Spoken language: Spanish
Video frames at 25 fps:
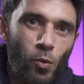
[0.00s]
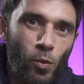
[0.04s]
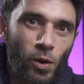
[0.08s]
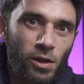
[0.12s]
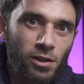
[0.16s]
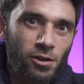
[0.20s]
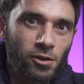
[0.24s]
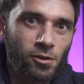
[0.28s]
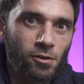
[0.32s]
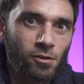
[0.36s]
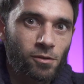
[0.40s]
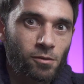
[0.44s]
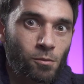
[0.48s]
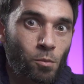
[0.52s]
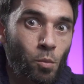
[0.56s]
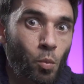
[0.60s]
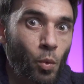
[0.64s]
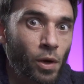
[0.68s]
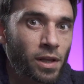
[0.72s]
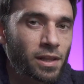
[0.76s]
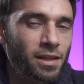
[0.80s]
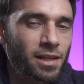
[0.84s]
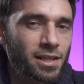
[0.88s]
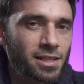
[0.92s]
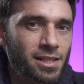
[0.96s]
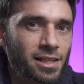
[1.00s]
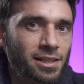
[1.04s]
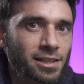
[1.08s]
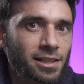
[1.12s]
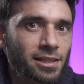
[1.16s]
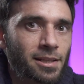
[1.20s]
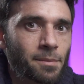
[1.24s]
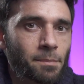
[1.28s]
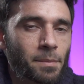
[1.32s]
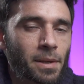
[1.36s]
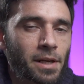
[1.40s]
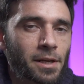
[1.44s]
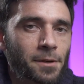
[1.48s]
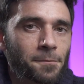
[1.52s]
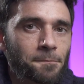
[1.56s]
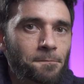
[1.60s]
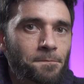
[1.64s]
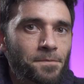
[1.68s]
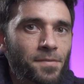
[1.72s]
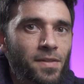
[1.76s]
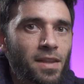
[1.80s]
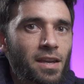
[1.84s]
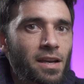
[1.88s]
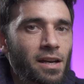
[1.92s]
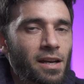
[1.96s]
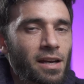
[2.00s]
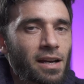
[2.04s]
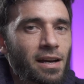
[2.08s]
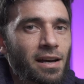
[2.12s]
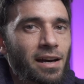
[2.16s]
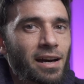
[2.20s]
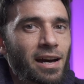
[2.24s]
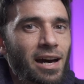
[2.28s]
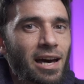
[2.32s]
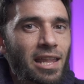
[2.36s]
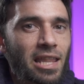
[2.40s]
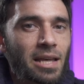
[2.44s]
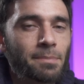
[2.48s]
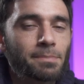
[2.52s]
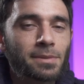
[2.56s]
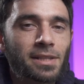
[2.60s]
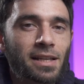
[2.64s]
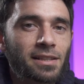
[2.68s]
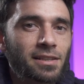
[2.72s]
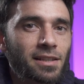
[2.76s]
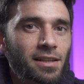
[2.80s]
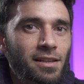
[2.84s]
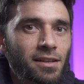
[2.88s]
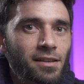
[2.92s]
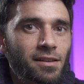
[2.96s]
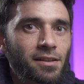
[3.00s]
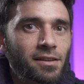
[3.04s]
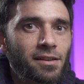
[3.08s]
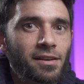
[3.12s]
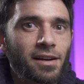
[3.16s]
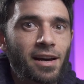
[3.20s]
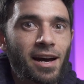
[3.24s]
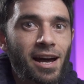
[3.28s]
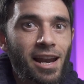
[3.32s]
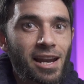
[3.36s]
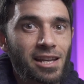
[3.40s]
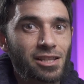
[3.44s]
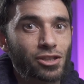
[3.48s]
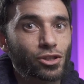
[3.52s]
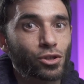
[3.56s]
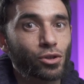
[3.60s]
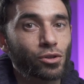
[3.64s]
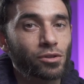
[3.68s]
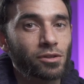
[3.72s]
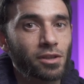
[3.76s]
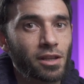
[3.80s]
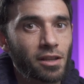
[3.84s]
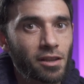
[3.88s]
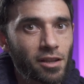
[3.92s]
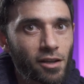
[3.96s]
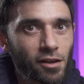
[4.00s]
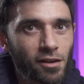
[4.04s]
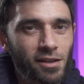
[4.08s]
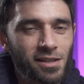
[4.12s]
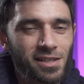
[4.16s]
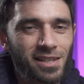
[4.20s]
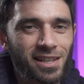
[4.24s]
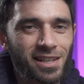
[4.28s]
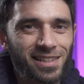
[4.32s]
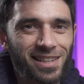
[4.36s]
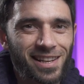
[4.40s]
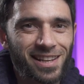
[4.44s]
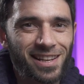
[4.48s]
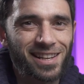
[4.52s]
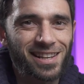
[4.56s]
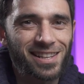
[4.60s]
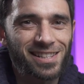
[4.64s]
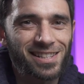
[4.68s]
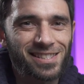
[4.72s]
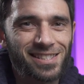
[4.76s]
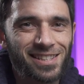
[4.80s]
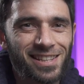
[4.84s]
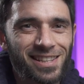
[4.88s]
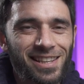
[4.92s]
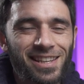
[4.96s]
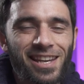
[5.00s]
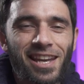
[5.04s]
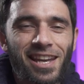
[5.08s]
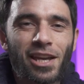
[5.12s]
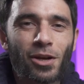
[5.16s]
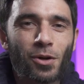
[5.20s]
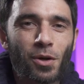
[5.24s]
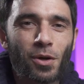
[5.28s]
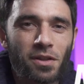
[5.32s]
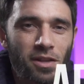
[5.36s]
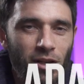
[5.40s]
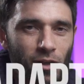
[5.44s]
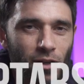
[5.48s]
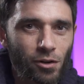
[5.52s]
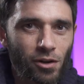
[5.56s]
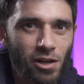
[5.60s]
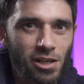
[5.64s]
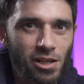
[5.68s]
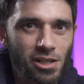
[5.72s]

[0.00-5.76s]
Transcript: 4, muy interesante también. Adáptate a las condiciones que tengas. ¿Y qué quiero decir con